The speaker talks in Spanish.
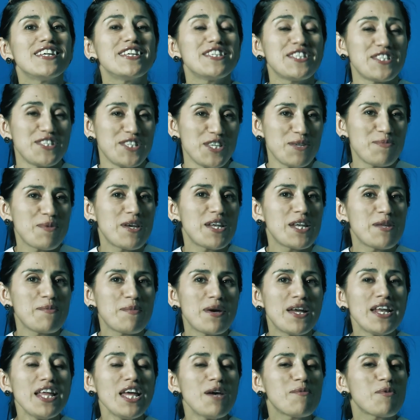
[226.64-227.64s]
Sí, me
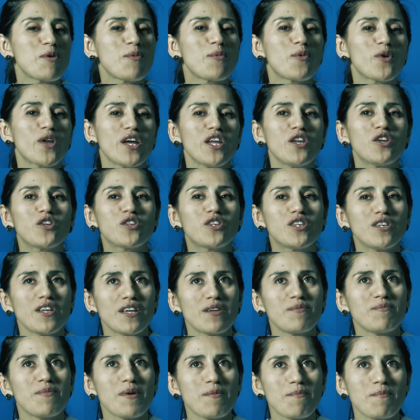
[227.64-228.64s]
animaría, pero por ahí no,
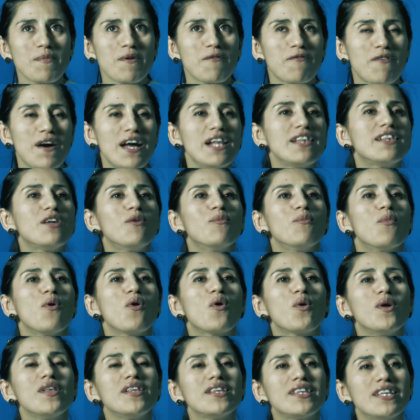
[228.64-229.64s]
eh, me, falta un
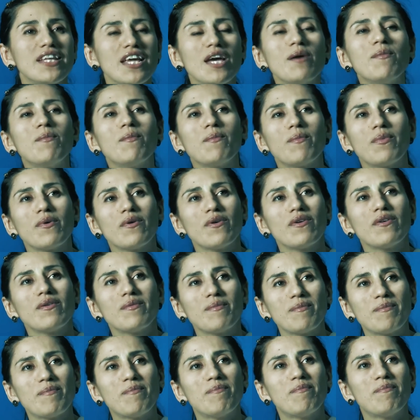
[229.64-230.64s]
poco el tiempo
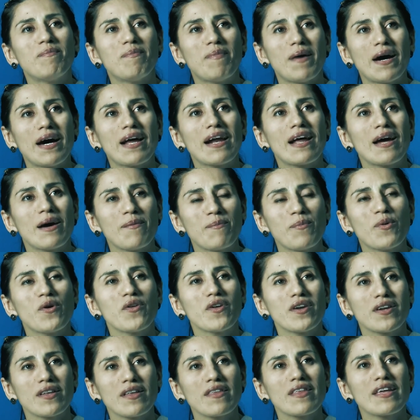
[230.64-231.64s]
para
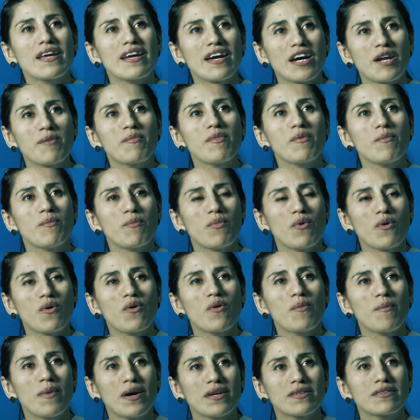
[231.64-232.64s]
poder dedicarme un
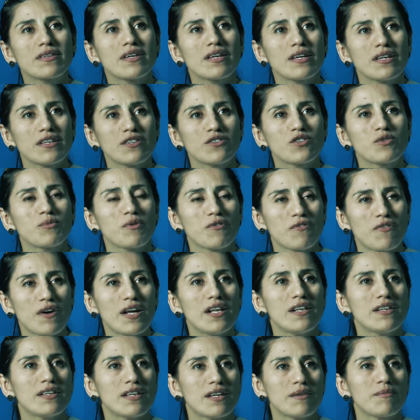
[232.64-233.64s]
poco más a eso. Me
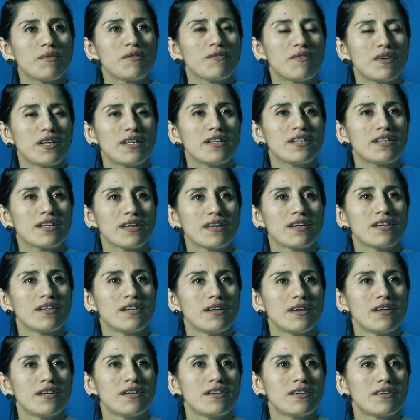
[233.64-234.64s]
falta, me falta.
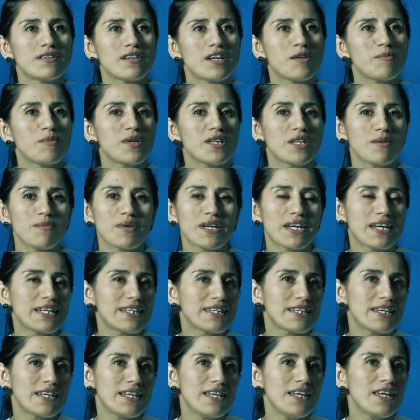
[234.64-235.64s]
Realmente me
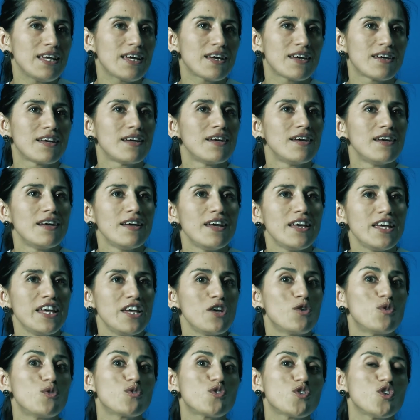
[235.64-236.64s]
encantaría.
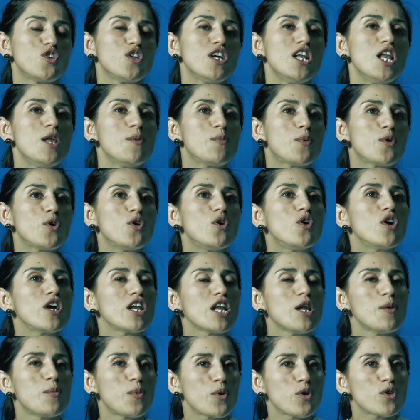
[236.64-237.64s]
Incursioné en el pro,
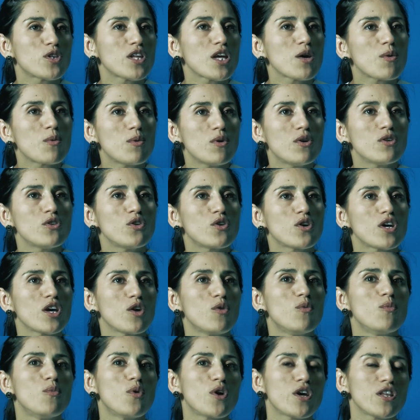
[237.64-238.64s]
en el taekwondo, que
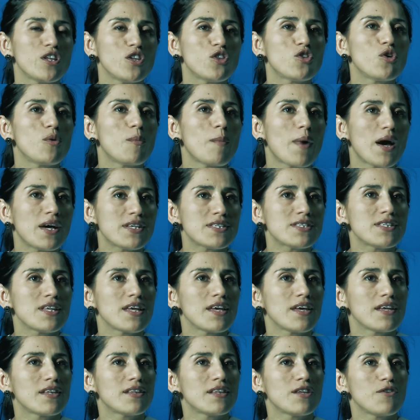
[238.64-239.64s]
es un poquitito más
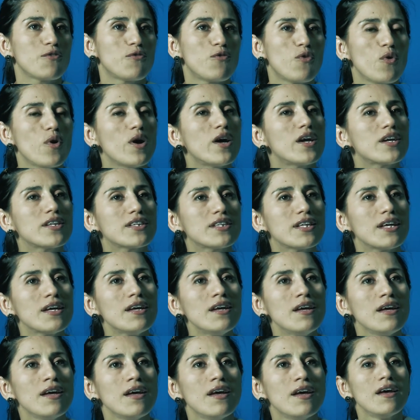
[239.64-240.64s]
este, fuerte
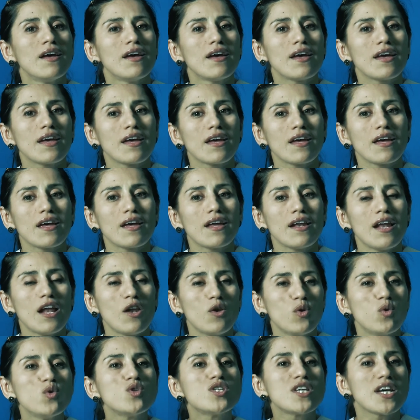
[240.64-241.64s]
eh, la
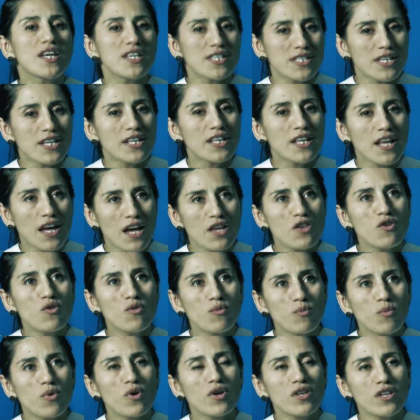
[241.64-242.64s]
lucha hice este año
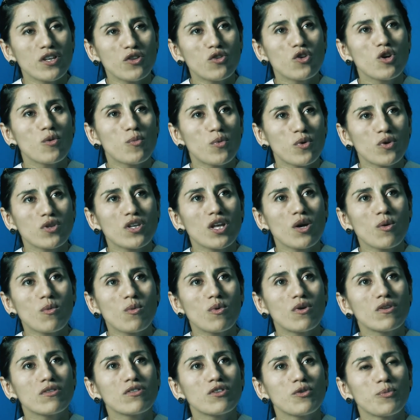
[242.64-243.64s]
un poquitito de pro
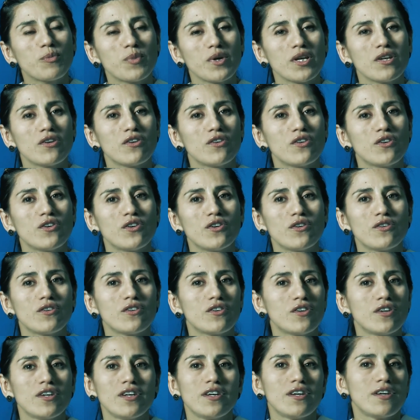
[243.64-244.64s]
taekwondo,
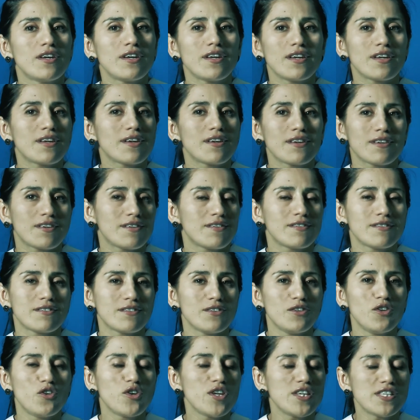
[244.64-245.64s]
pero eh,
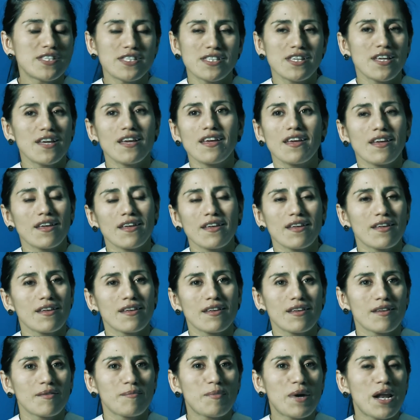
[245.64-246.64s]
lo
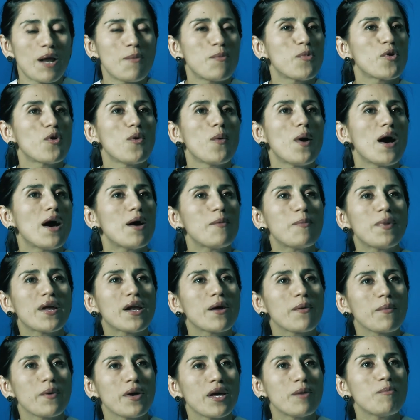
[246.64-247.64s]
hice para probar,
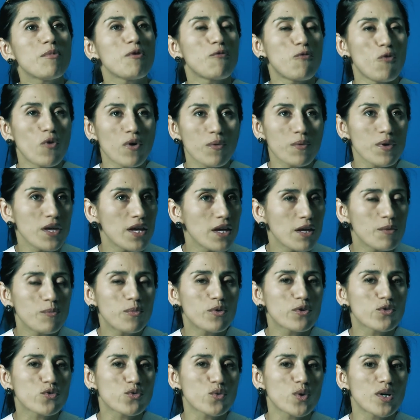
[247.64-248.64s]
para ver, me fue bien
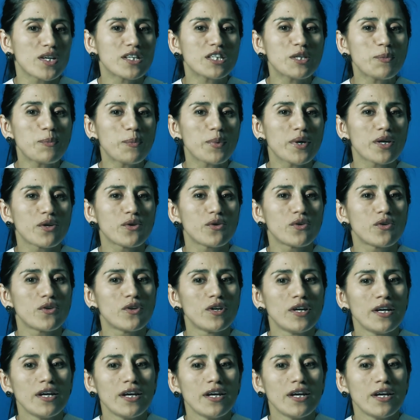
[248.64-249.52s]
por suerte, pero